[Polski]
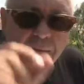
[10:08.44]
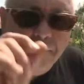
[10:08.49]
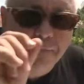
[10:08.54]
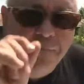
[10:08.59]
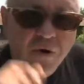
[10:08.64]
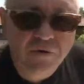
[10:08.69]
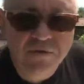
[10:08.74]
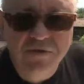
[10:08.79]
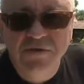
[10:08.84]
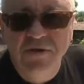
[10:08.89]

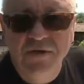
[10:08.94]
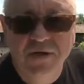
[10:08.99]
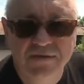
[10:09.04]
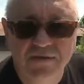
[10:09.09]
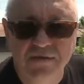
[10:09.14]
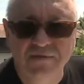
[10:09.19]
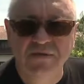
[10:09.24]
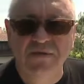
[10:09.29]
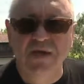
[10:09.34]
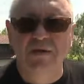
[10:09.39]
Bądźcie
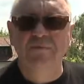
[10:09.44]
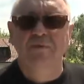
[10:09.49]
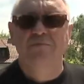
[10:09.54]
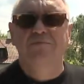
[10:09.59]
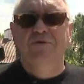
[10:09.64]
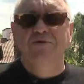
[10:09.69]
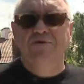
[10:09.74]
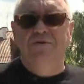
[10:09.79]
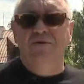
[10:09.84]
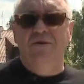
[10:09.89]
razem z nami,
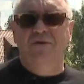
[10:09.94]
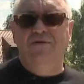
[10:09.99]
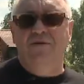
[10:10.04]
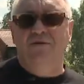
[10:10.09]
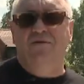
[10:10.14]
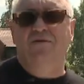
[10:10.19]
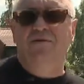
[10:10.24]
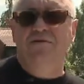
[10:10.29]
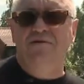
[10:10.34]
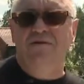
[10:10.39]
przyjdźcie na ten
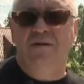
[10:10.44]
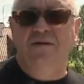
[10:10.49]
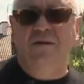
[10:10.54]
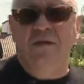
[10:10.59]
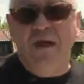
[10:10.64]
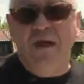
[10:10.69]
koncert,